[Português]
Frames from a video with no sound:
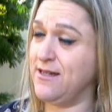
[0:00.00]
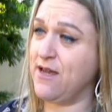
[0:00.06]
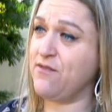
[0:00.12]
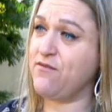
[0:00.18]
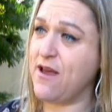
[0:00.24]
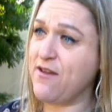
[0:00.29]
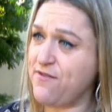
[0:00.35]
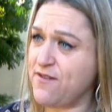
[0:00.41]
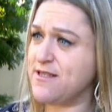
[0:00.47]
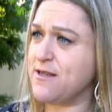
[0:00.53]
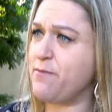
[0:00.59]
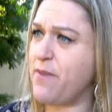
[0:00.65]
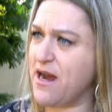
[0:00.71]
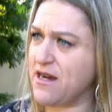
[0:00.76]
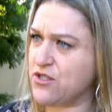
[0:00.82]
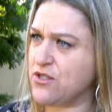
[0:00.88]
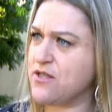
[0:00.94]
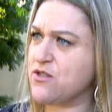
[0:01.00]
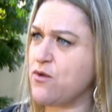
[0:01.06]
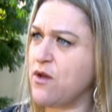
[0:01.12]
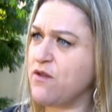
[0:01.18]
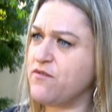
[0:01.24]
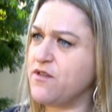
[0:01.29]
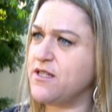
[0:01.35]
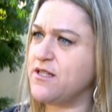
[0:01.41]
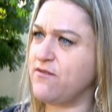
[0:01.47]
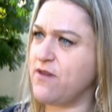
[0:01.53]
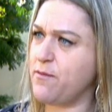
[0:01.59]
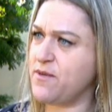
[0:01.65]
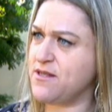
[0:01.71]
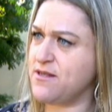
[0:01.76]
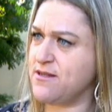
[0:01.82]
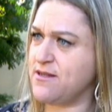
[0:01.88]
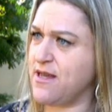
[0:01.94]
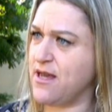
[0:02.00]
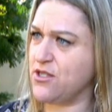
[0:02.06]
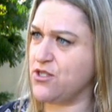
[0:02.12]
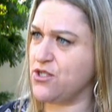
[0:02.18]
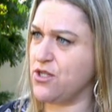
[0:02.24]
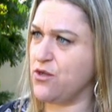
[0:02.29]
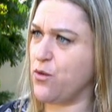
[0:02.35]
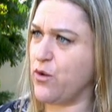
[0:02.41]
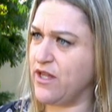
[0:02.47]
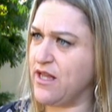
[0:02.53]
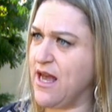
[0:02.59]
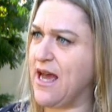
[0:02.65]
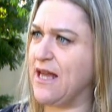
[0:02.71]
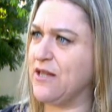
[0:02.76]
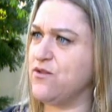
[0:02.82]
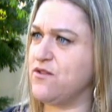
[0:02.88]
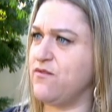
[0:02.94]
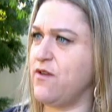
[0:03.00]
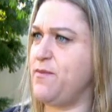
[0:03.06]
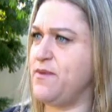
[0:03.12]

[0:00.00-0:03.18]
né, vai fazer parte da sua vida, vai precisar de cuidados,